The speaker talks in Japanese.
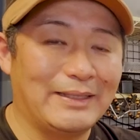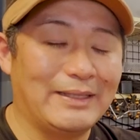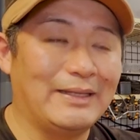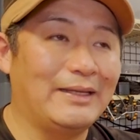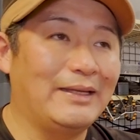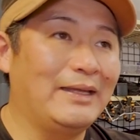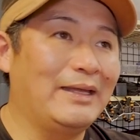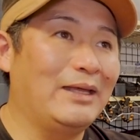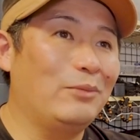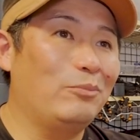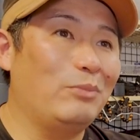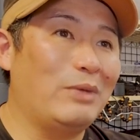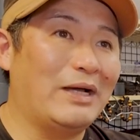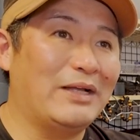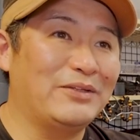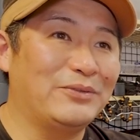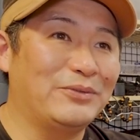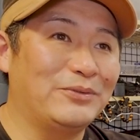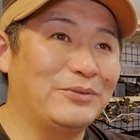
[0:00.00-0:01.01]
でま
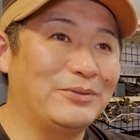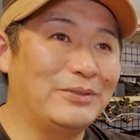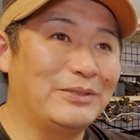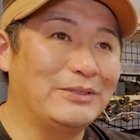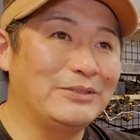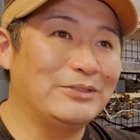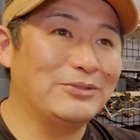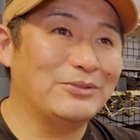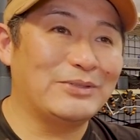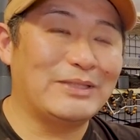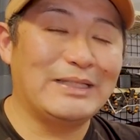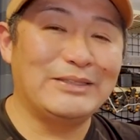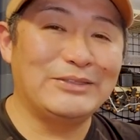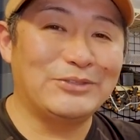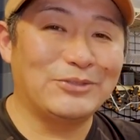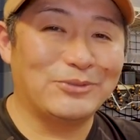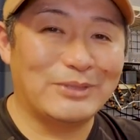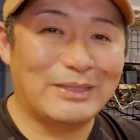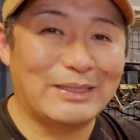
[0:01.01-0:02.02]
ああのちょっと
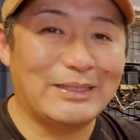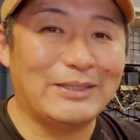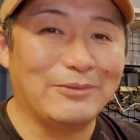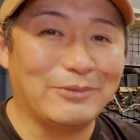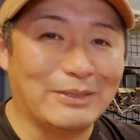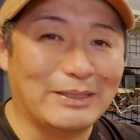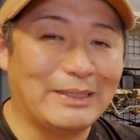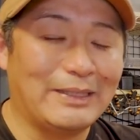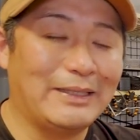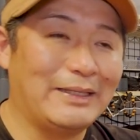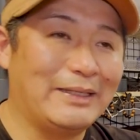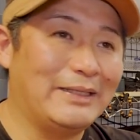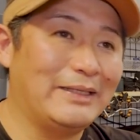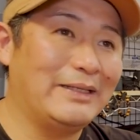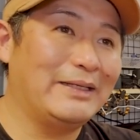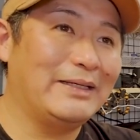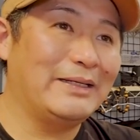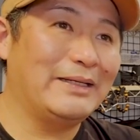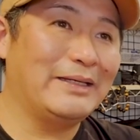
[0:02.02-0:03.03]
テンション的にはね、
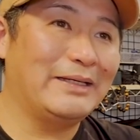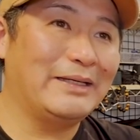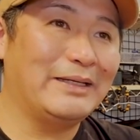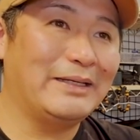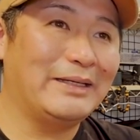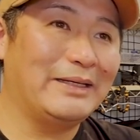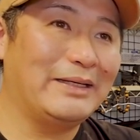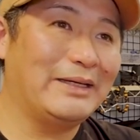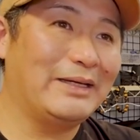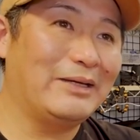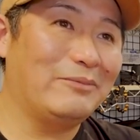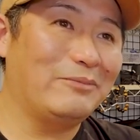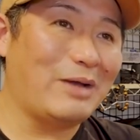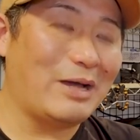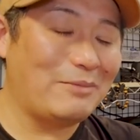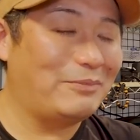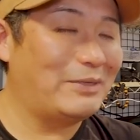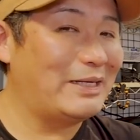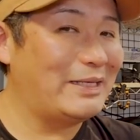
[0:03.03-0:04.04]
え
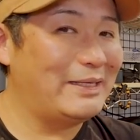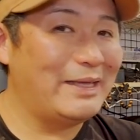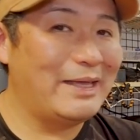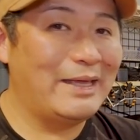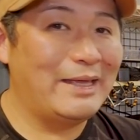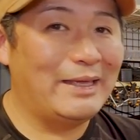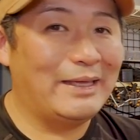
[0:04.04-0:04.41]
まあんまり、